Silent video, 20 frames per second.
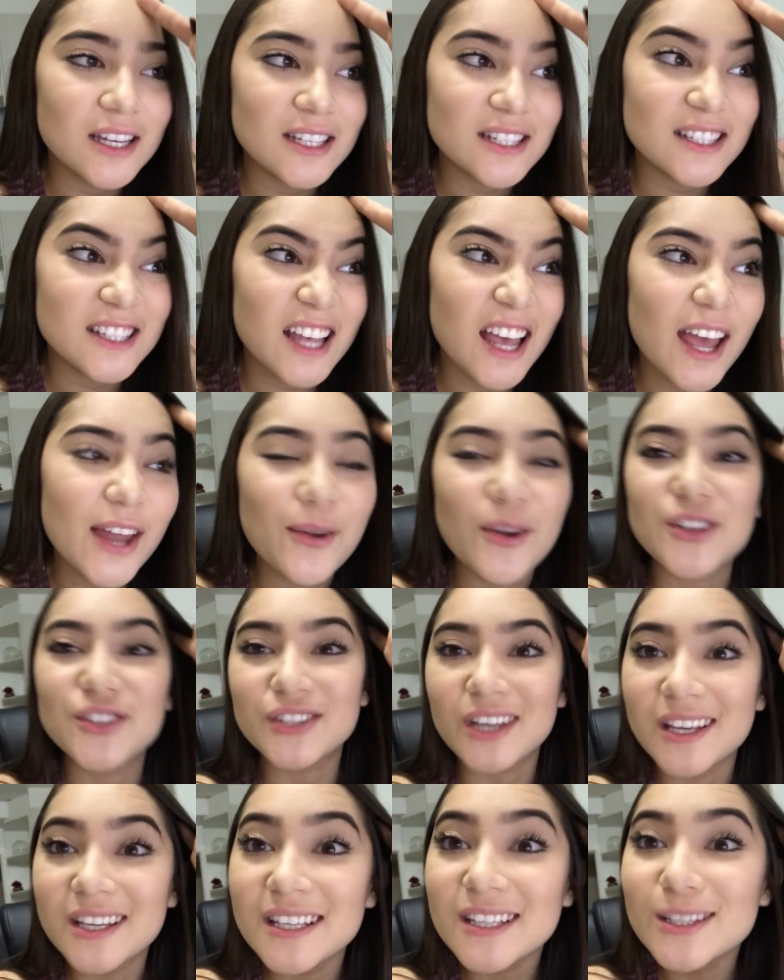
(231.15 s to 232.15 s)
Sério,
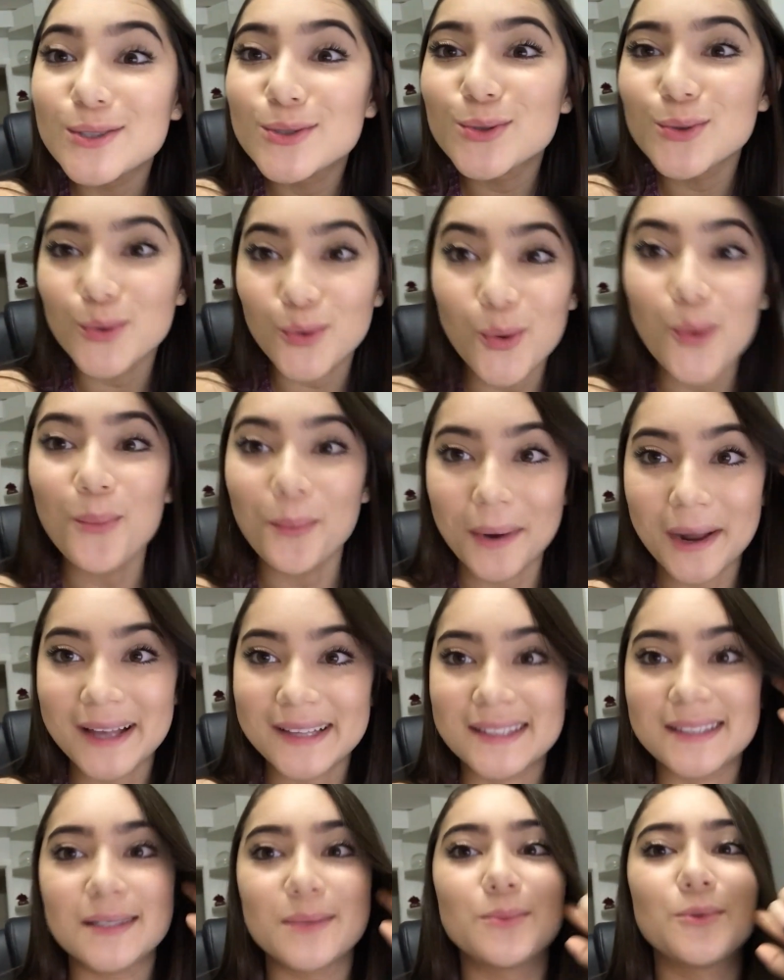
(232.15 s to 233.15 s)
achei isso o
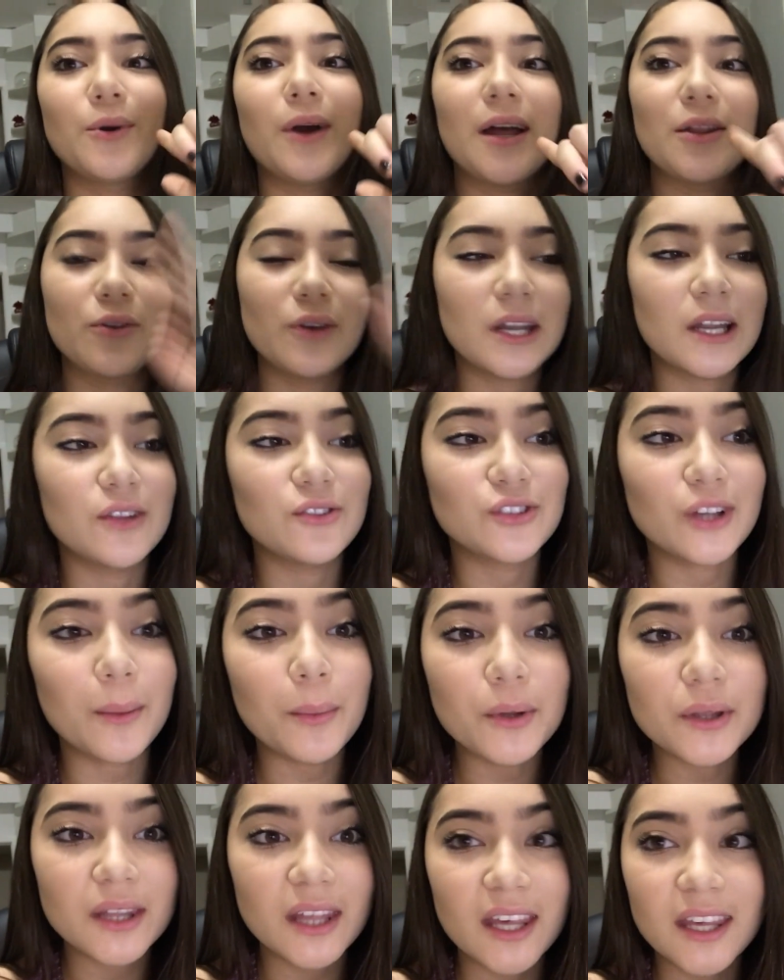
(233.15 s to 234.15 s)
máximo. Adorei. Já
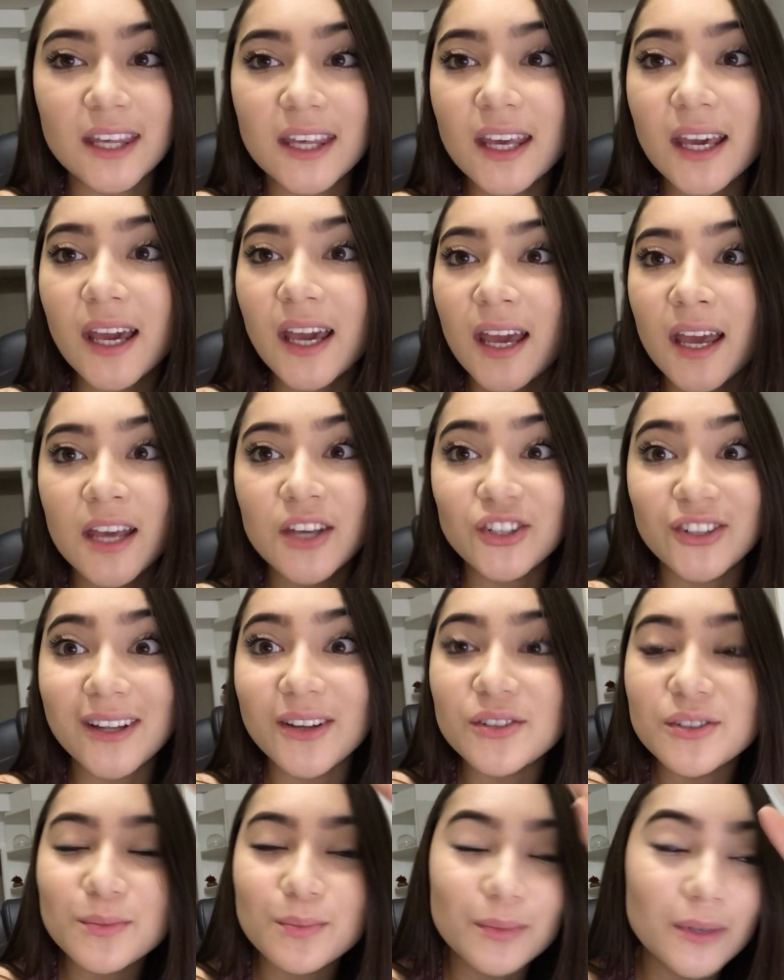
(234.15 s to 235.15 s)
botei aqui,
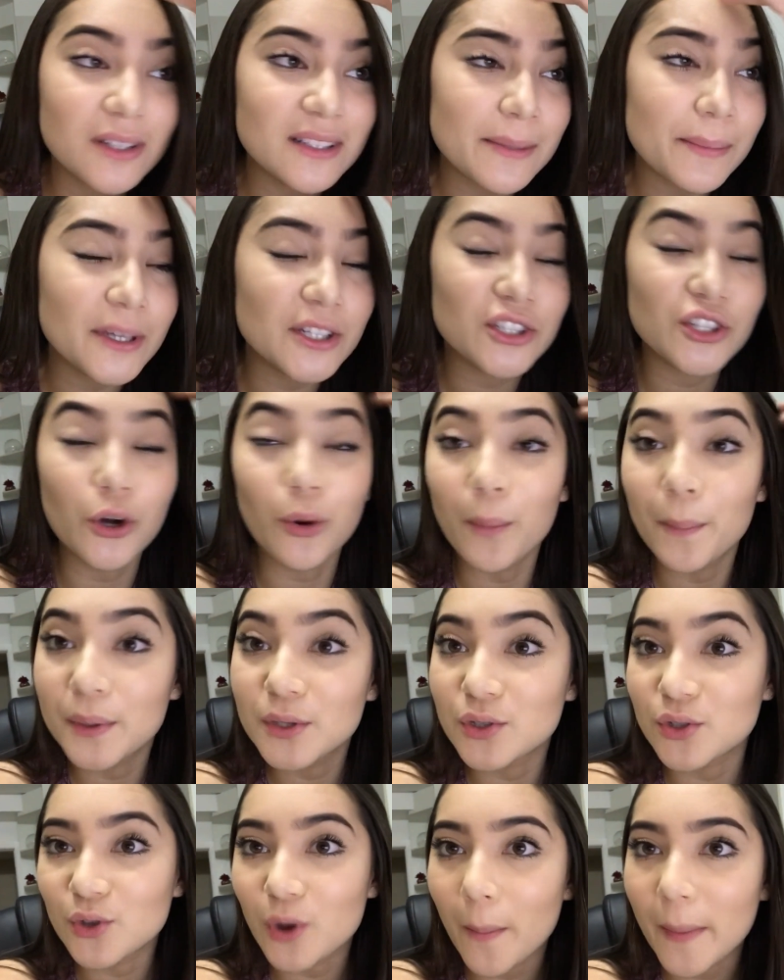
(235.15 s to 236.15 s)
não sabia que tinha
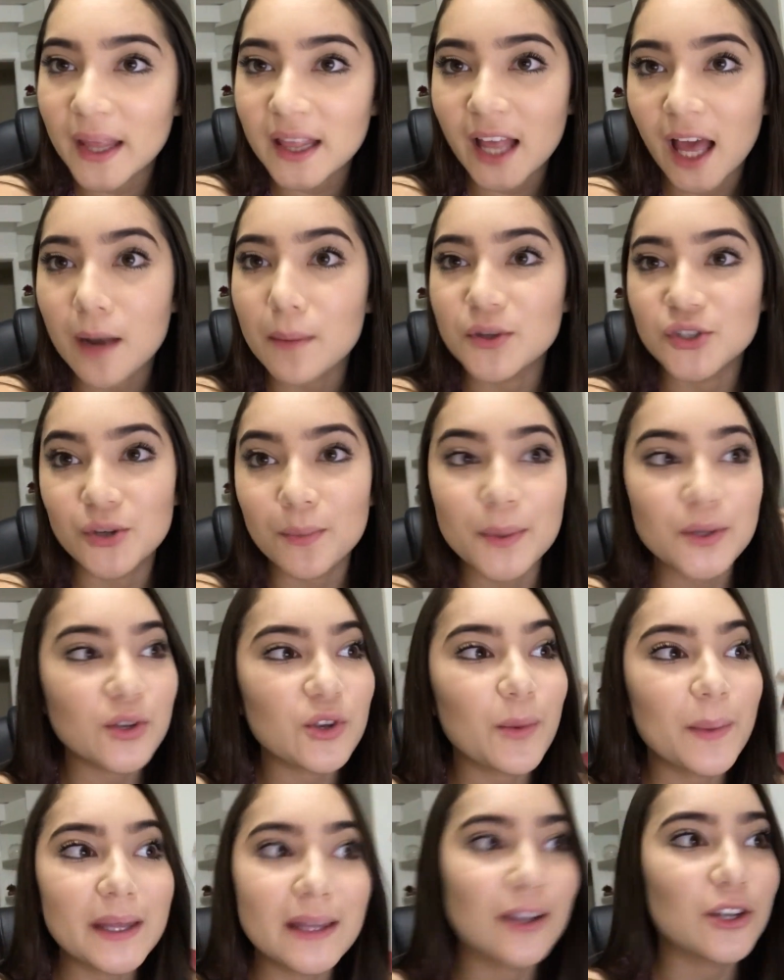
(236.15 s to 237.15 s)
pessoas comentarem, mas tinha
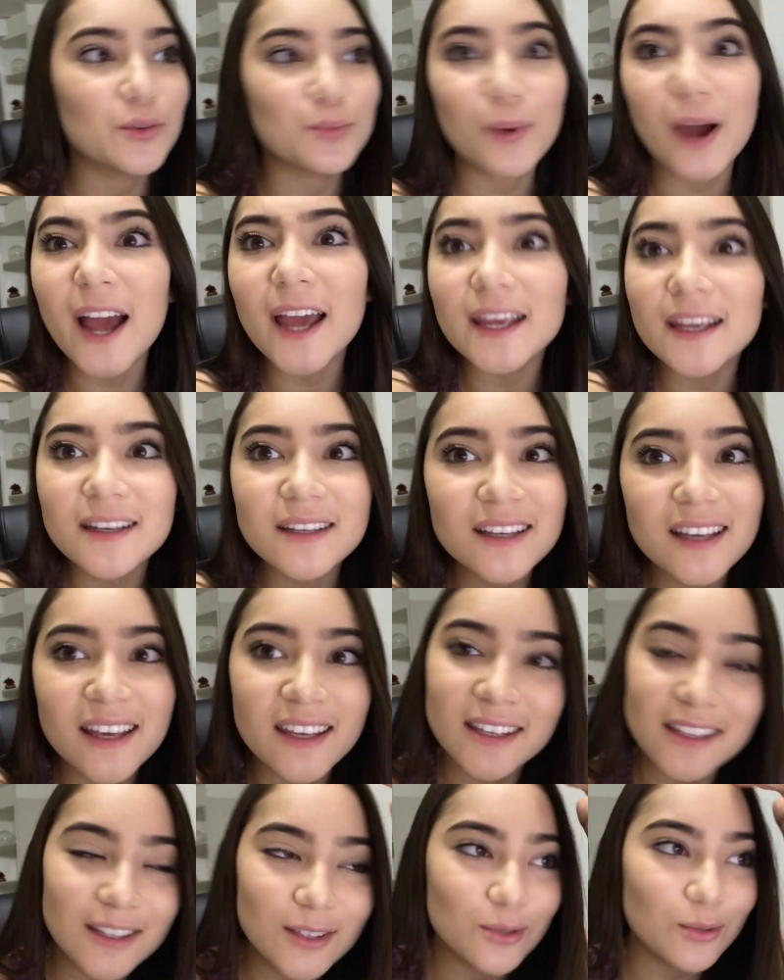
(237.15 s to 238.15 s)
pessoas comentando, tipo, ai, que
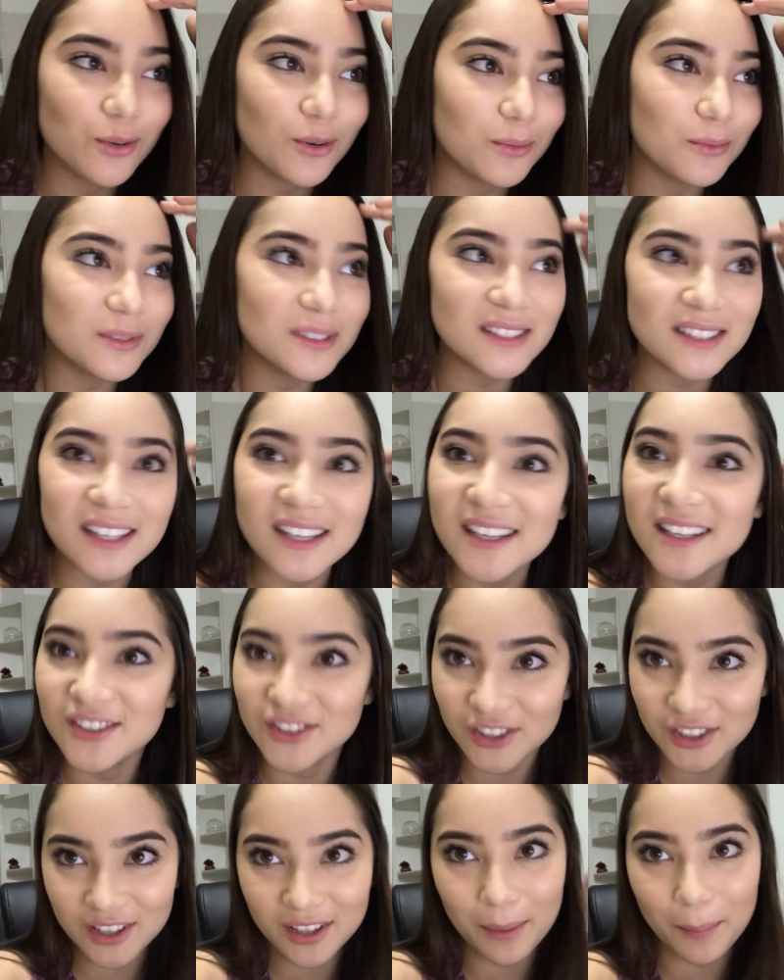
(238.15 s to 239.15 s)
isso, como assim?
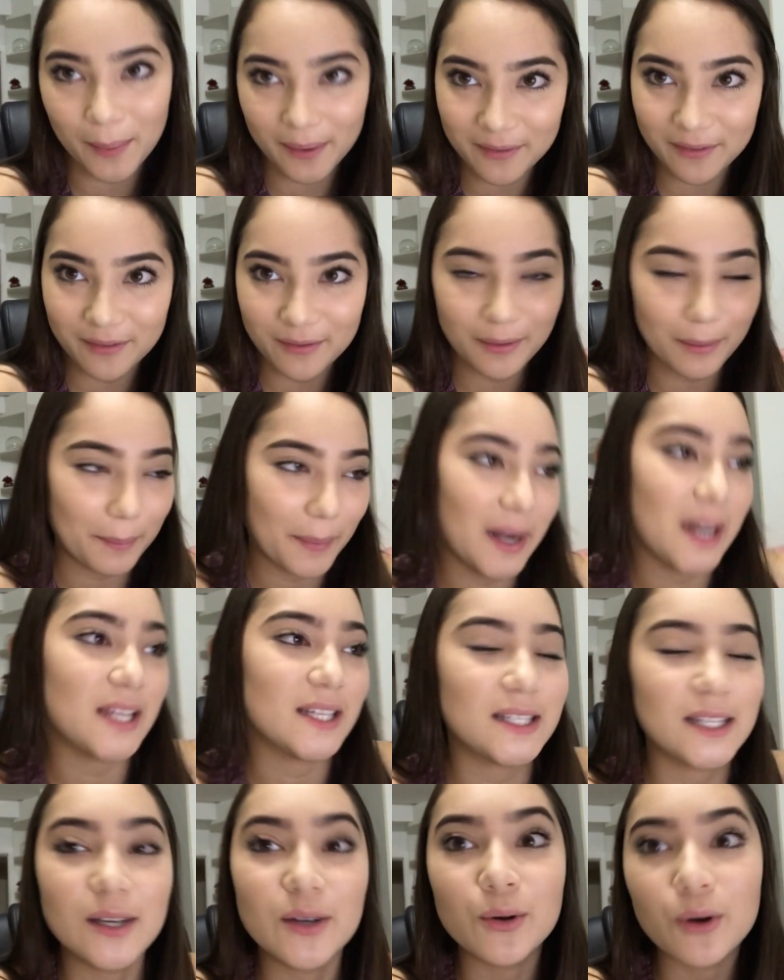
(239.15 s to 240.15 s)
Já dá pra
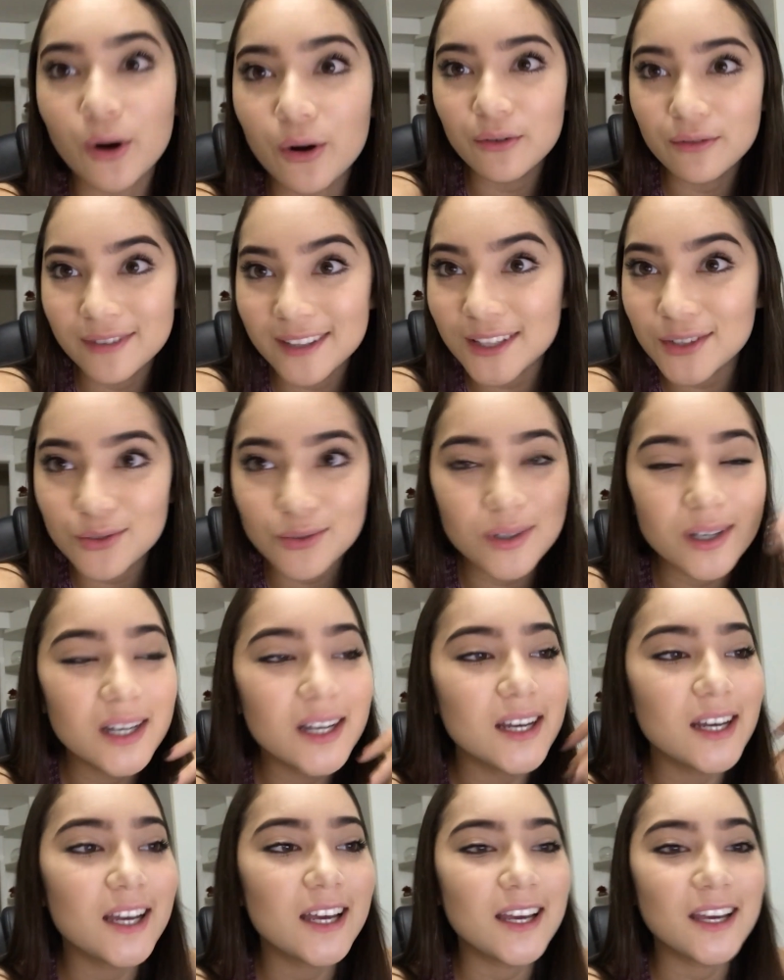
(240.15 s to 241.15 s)
aparecer o vídeo
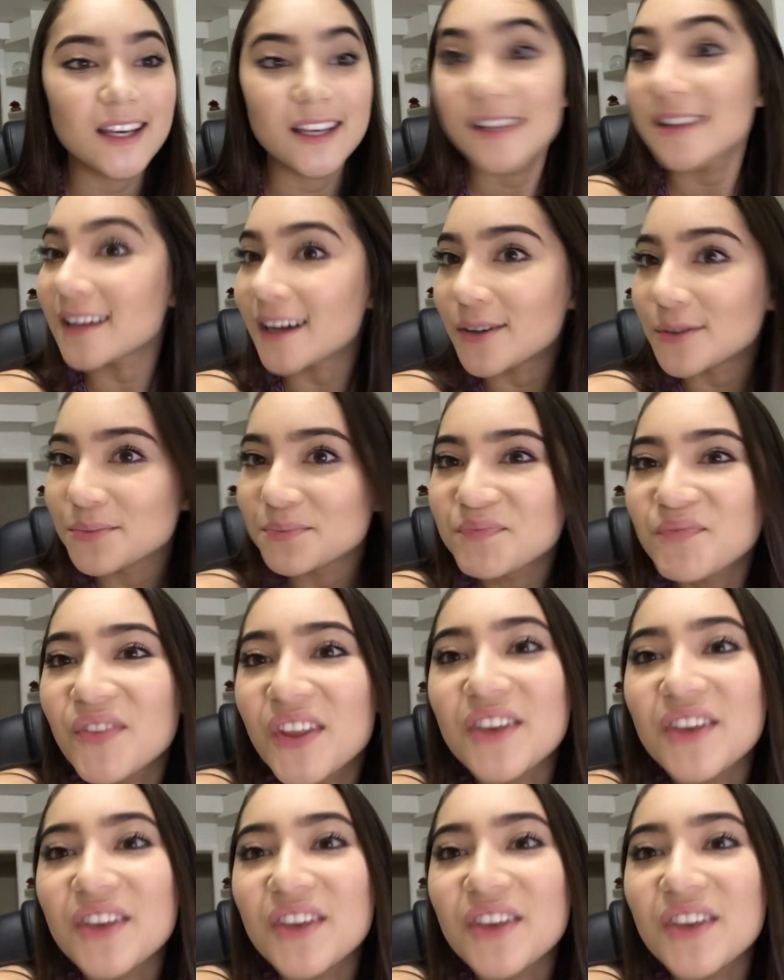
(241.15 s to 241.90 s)
tal.